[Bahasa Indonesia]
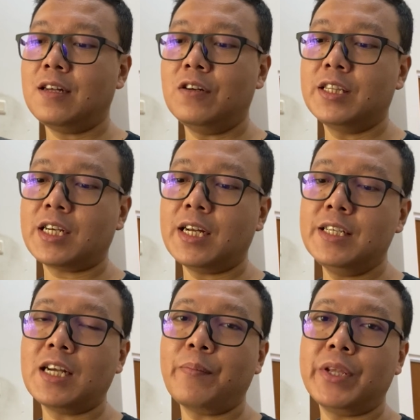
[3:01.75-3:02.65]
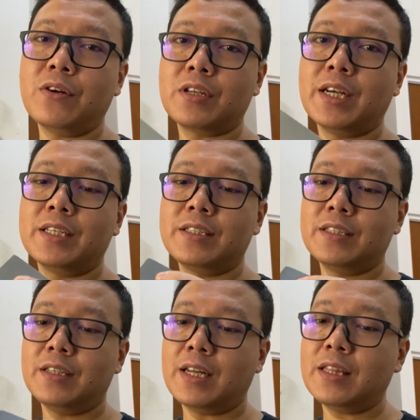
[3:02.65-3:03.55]
kalau ditekan aja nggak penyok nih guys,
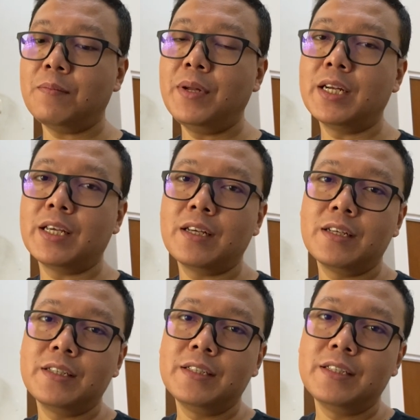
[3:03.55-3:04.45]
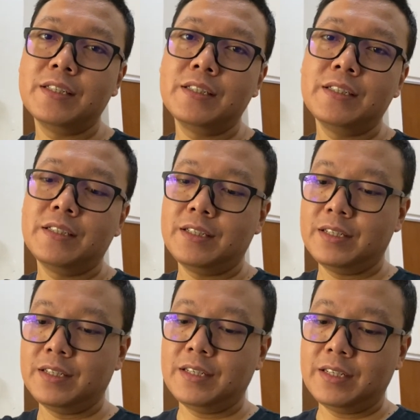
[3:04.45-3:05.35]
karena tebel nih.
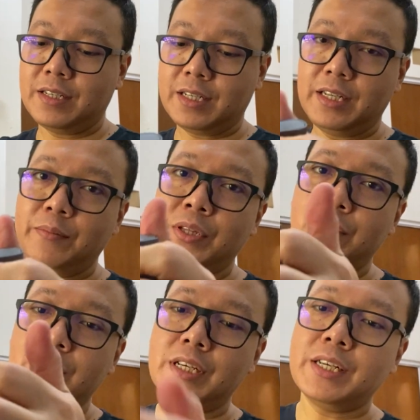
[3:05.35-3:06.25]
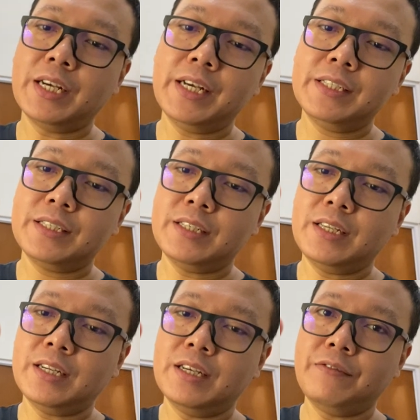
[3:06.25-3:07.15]
Nah ini bentuknya ya guys,
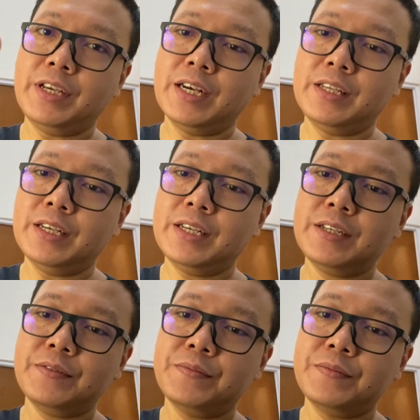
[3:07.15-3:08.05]
ini ada wihanya.